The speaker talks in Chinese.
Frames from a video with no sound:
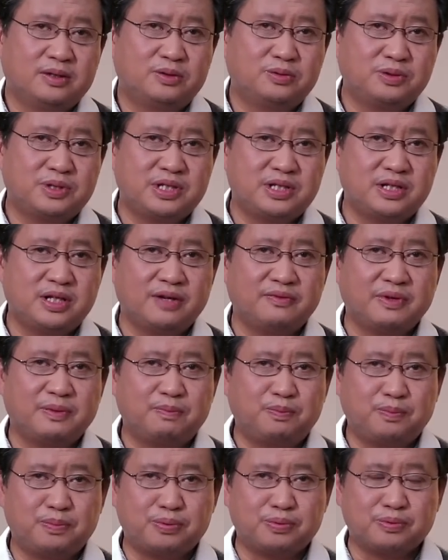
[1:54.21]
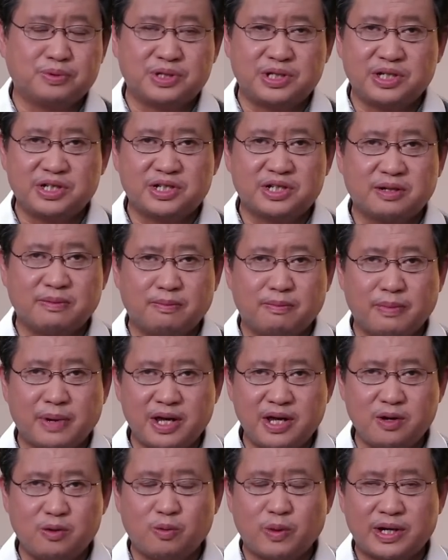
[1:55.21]
杜金认为，普京是
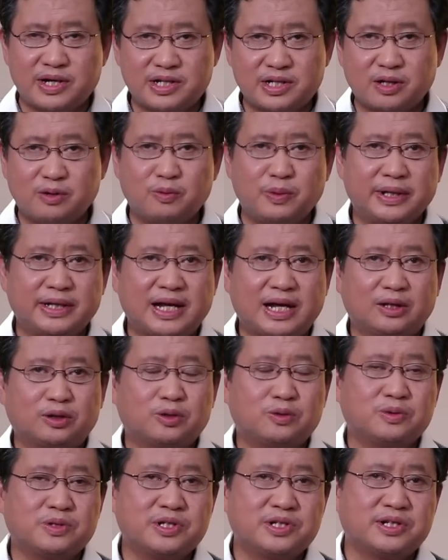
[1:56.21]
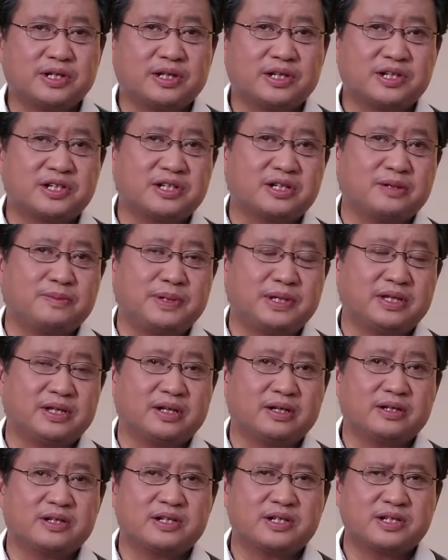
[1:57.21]
没有完成伟大统治者的使命
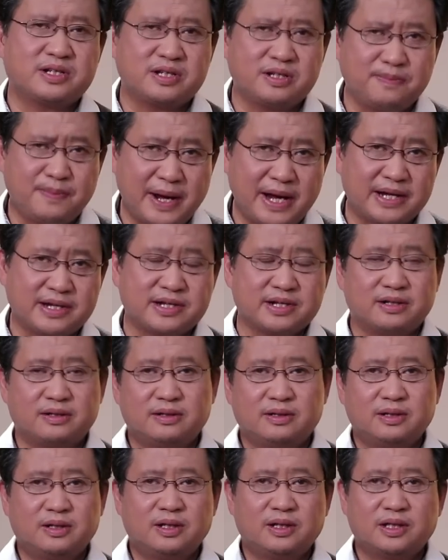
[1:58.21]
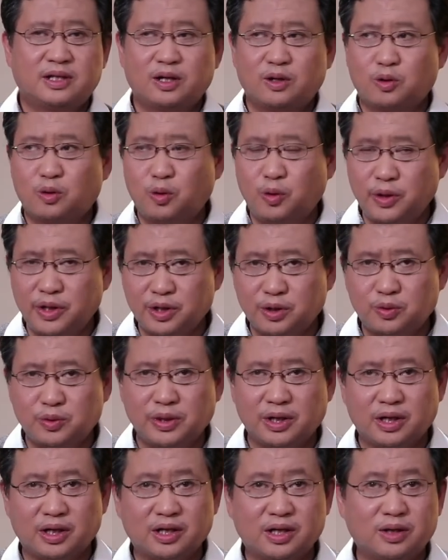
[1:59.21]
的失败者，他愧
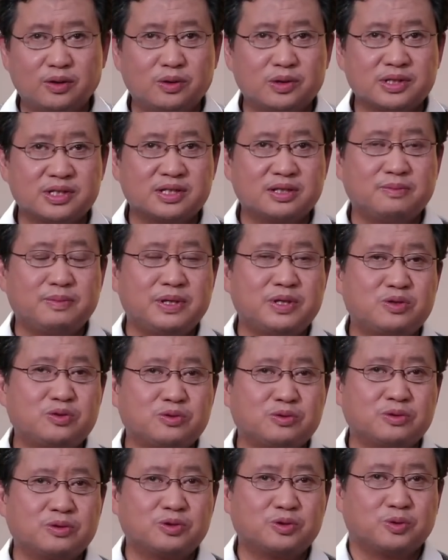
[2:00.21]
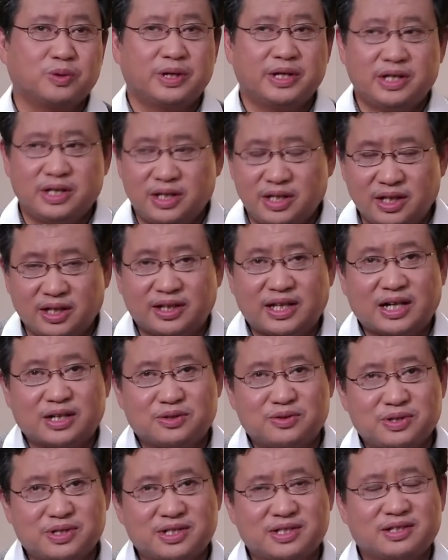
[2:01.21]
对了俄罗斯民族，所以应当
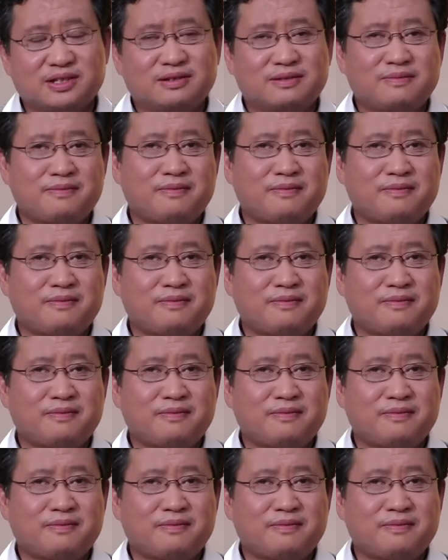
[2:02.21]
去死。